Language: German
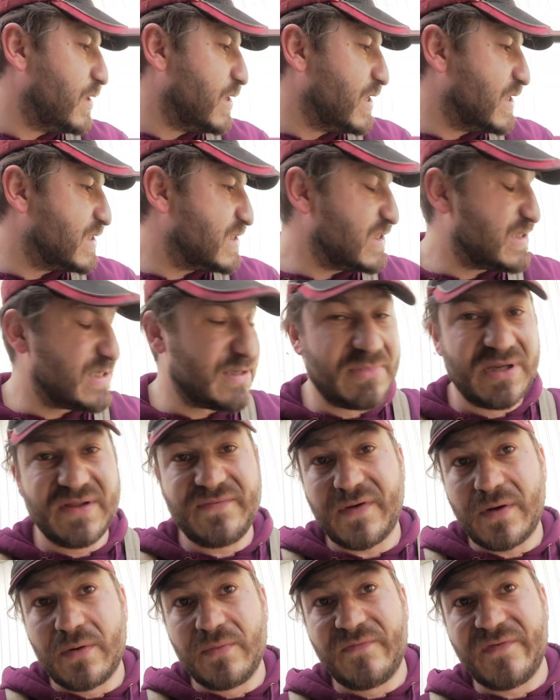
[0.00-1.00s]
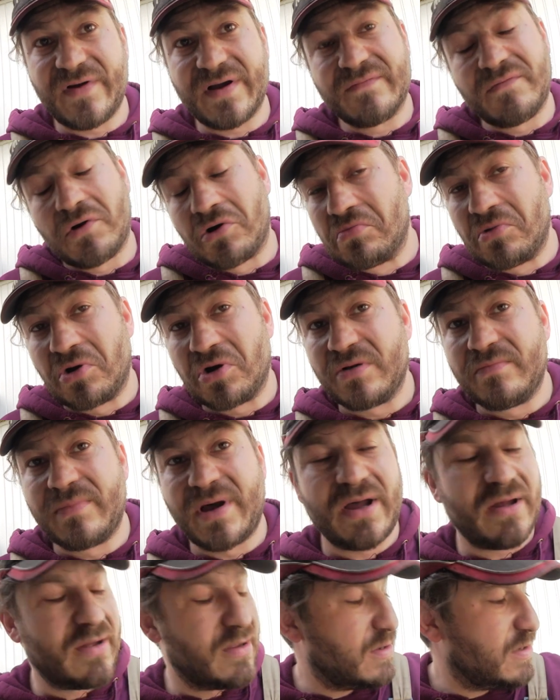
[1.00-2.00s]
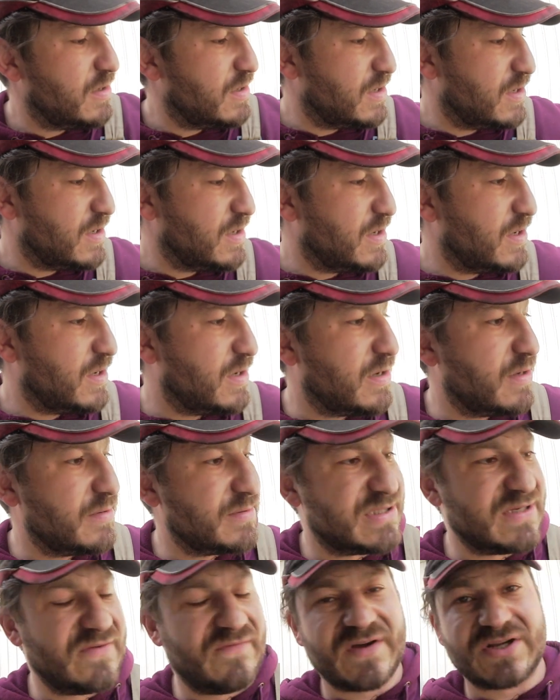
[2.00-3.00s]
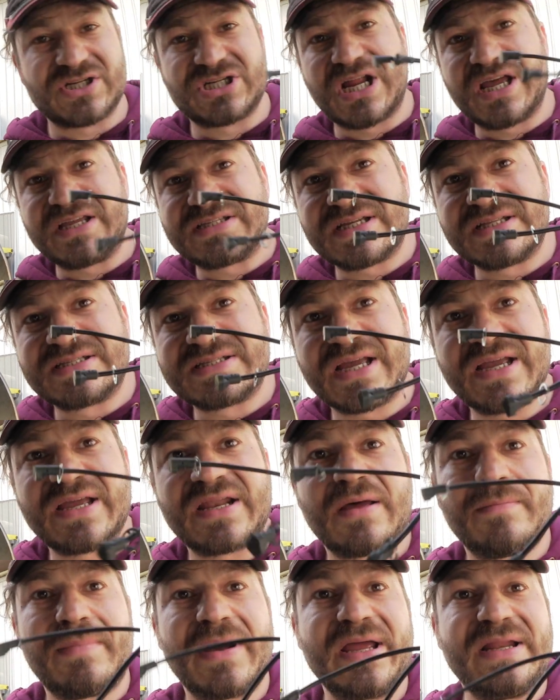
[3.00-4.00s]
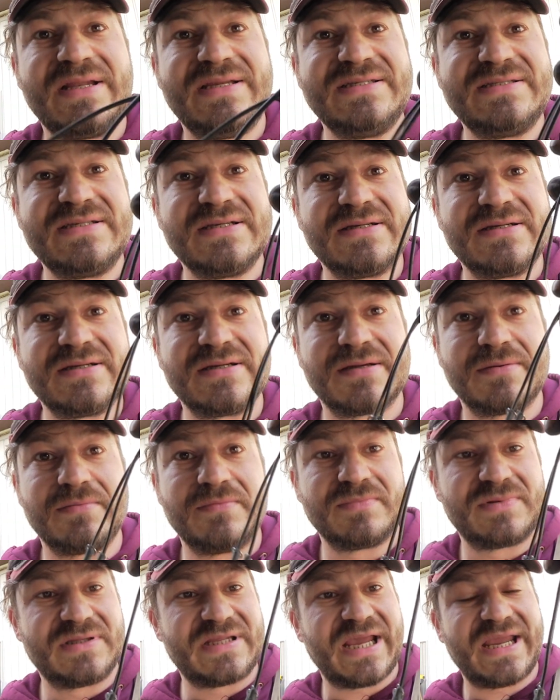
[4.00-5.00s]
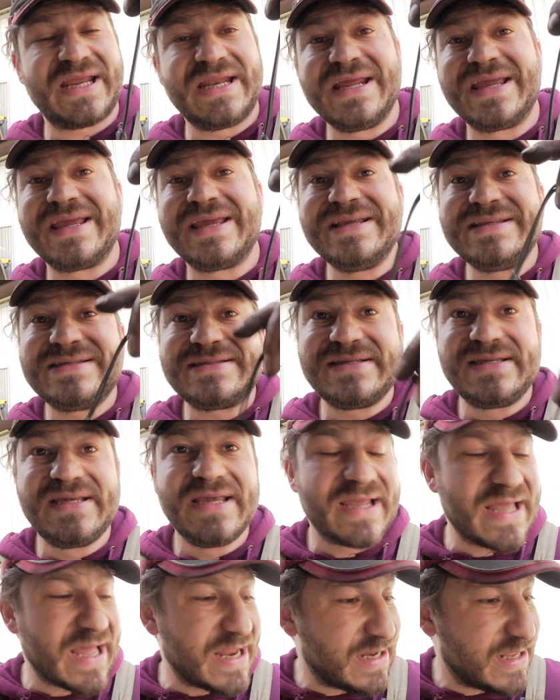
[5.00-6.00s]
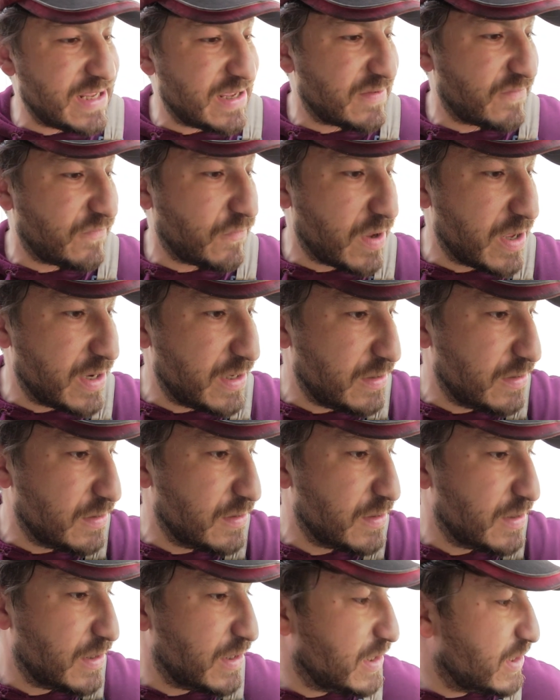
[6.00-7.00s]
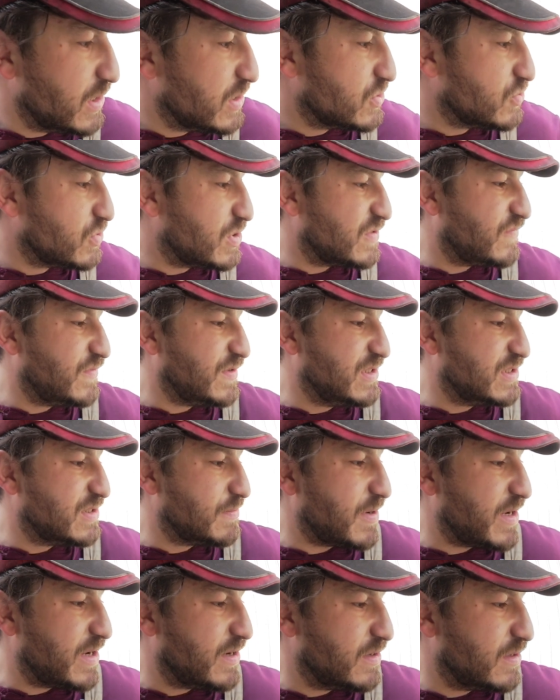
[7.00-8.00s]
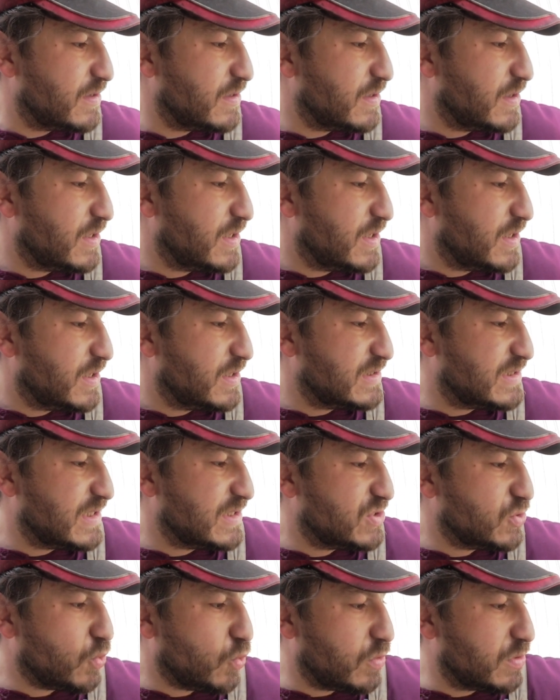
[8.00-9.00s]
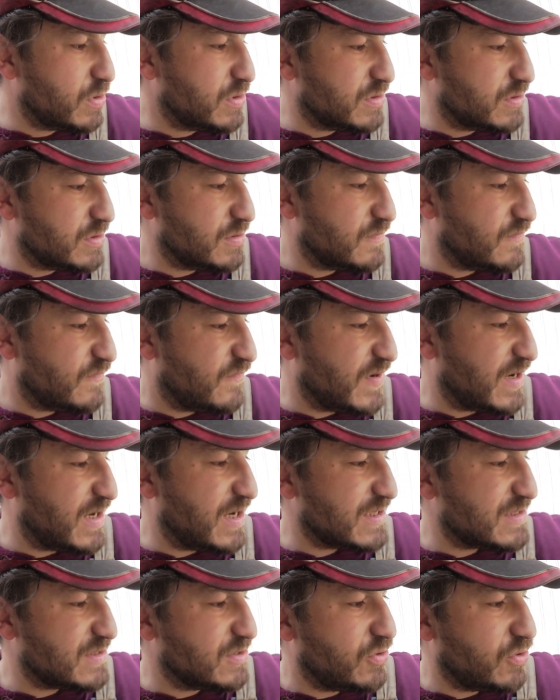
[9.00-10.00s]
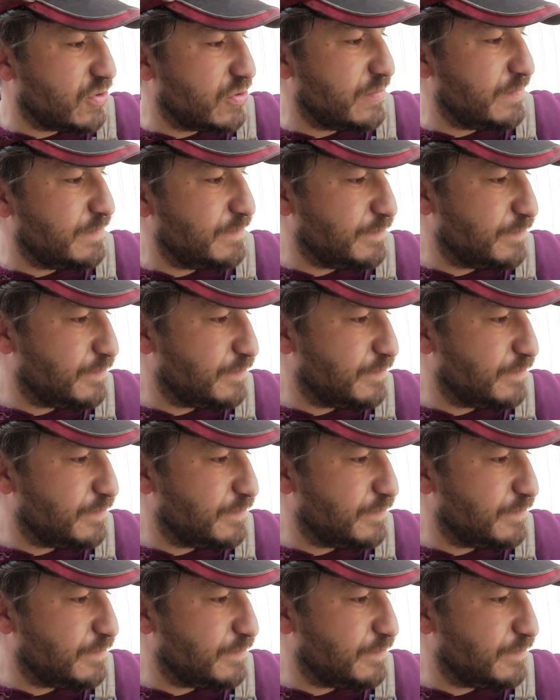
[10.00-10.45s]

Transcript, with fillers: Jetzt ist im Lieferumfang, warum auch immer, äh, sind Verschleißverzeiger dabei. Diese Technik ist hier gar nicht erst vorhanden, sodass wir diese beiden Sensoren weglassen können.